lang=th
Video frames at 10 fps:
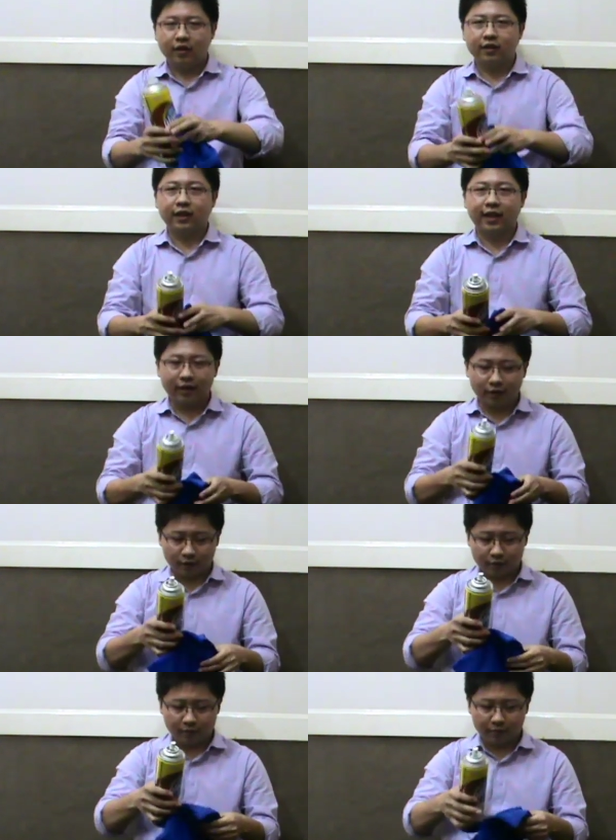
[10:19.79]
เสร็จแล้ว
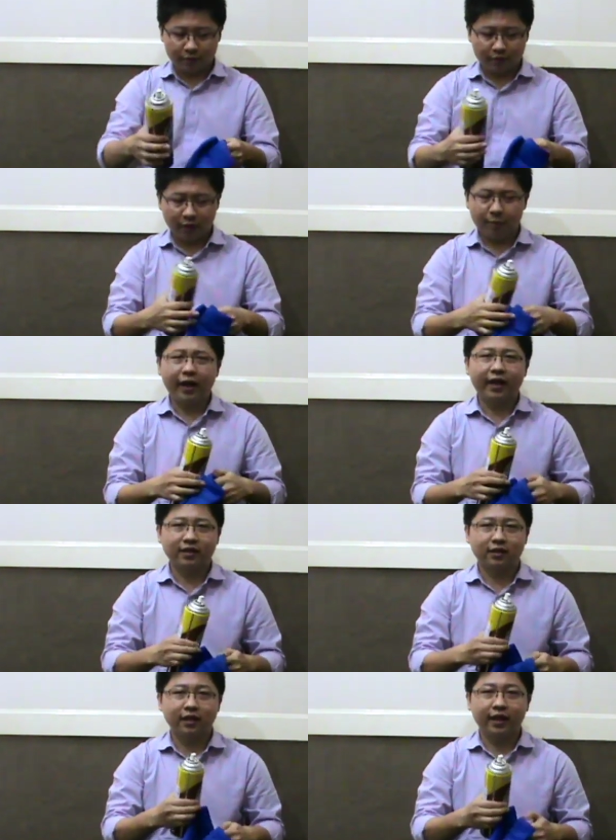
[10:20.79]
เพจ
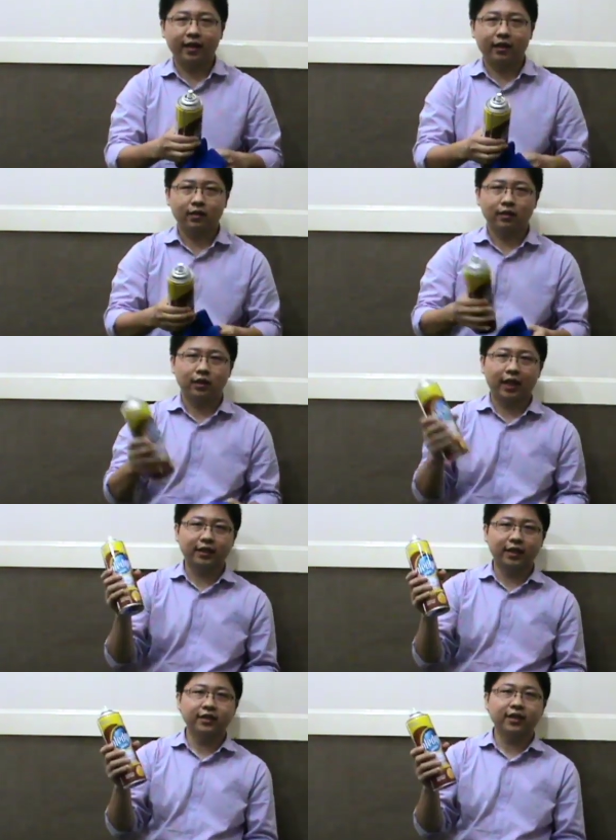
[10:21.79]
เนี่ยการ
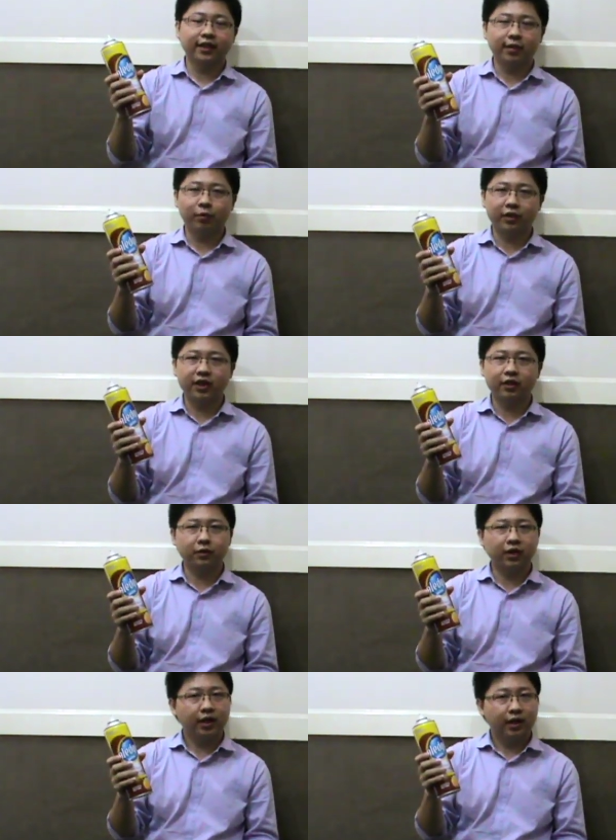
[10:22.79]
ให้ใช้ได้ผลดีที่สุด
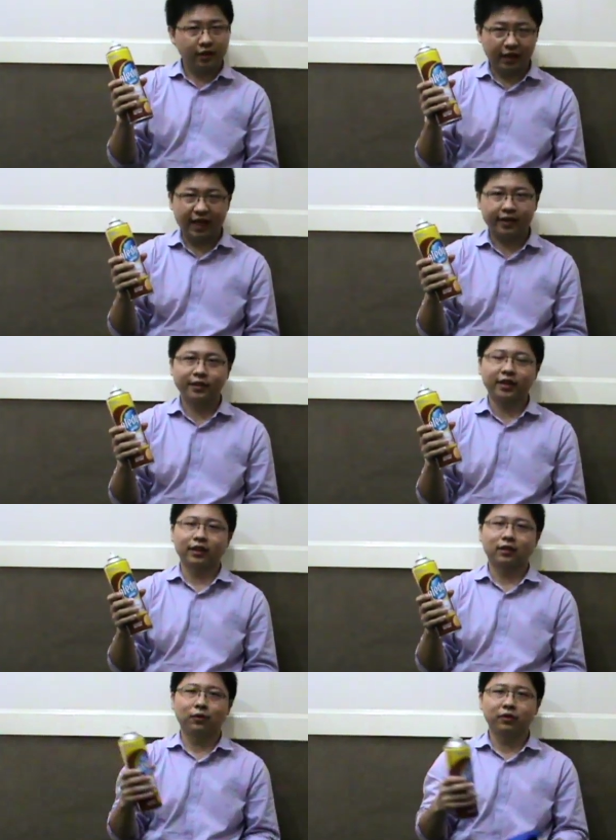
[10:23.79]
อย่าฉีด
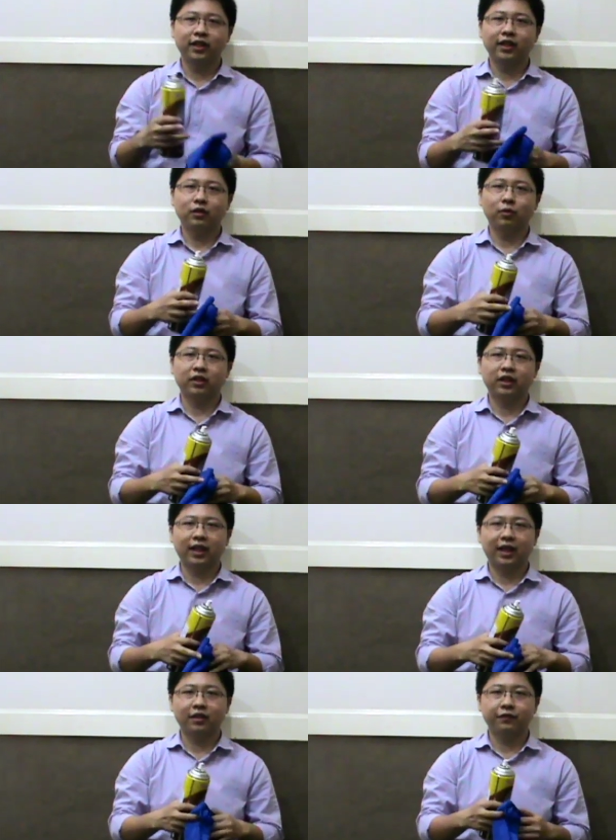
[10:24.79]
ลงที่ตัวกี
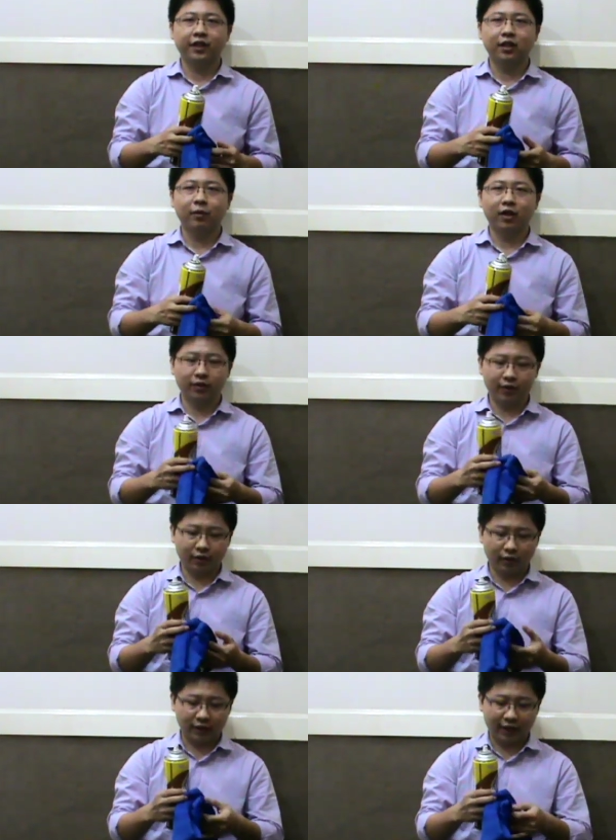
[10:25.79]
ตาร์หรือฟิงเกอร์บอร์ดโดยต
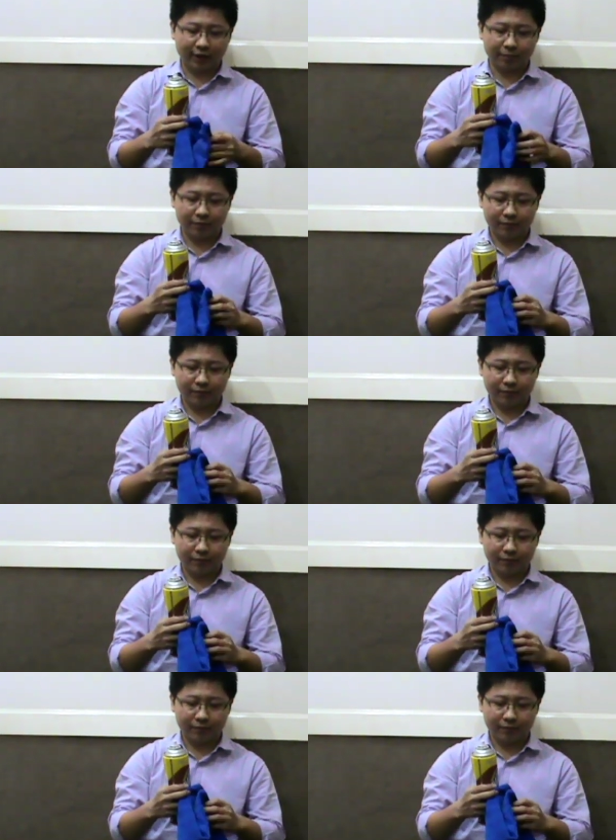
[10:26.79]
รงนะครับ